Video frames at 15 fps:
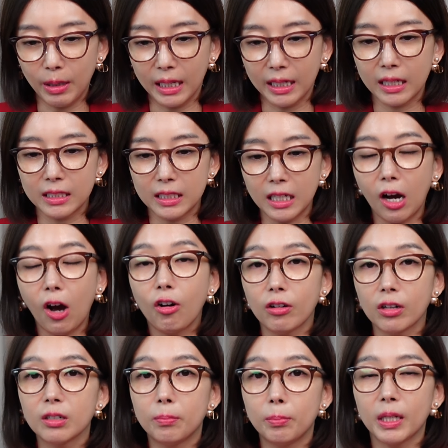말까지
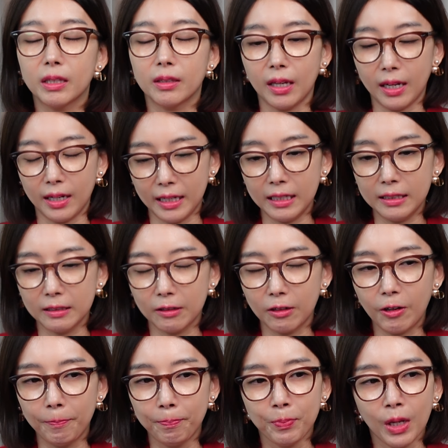언급했다라는
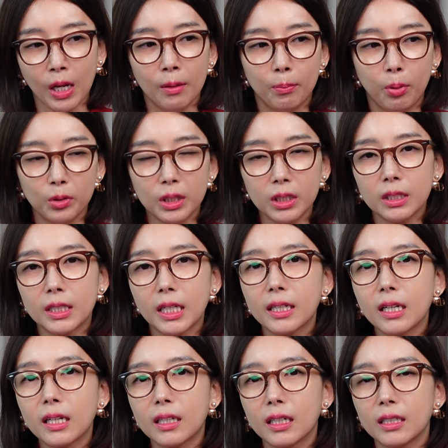것. 본인이
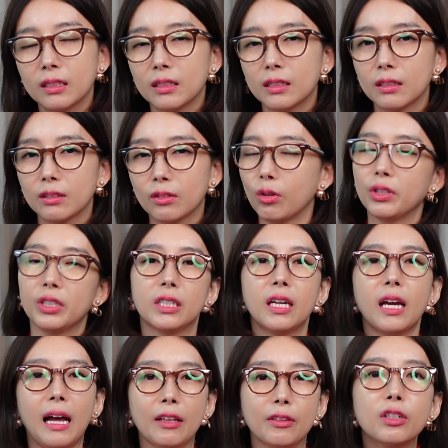생각하는 건 이게
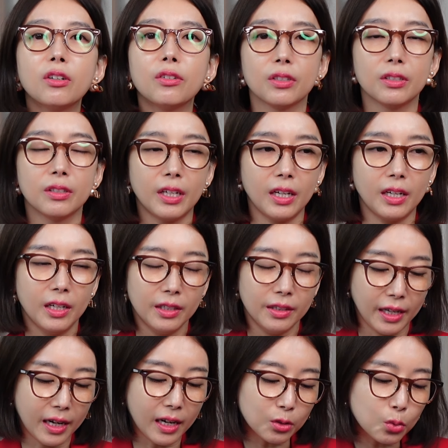아니었는데
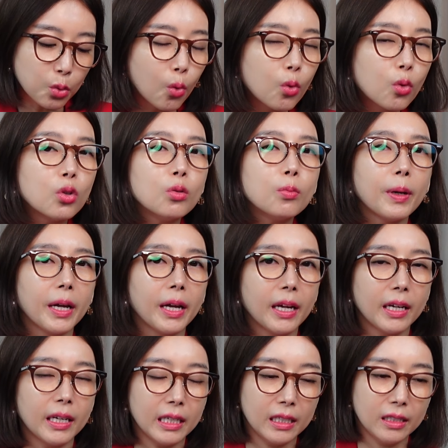내가
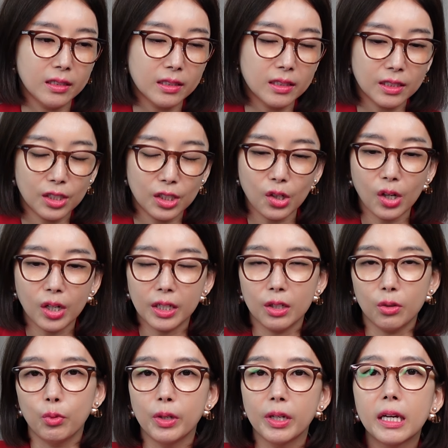조금의 이득을
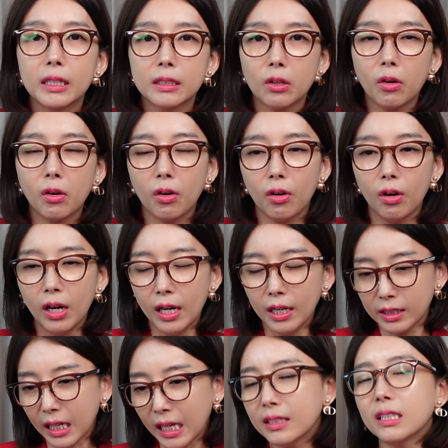취하기 위해서
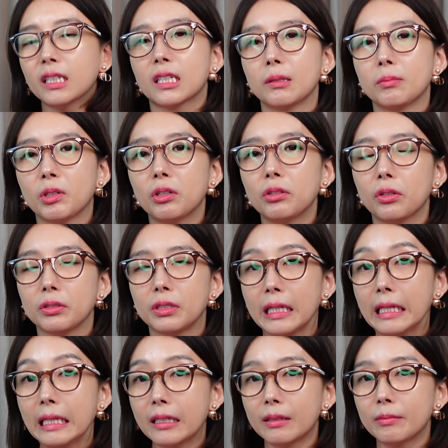살짝 김건희 여사
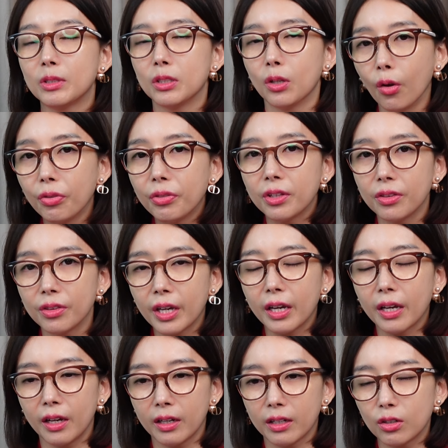이름을
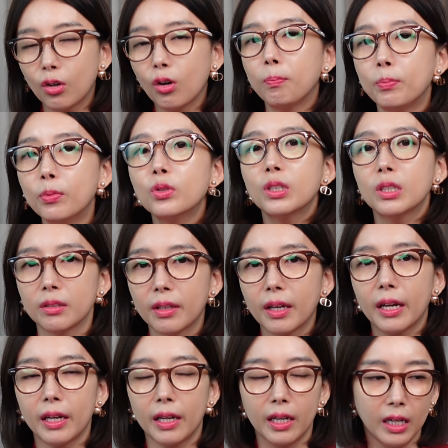넣었는데
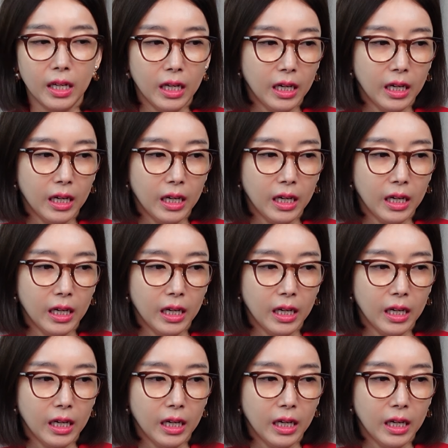그것뿐인데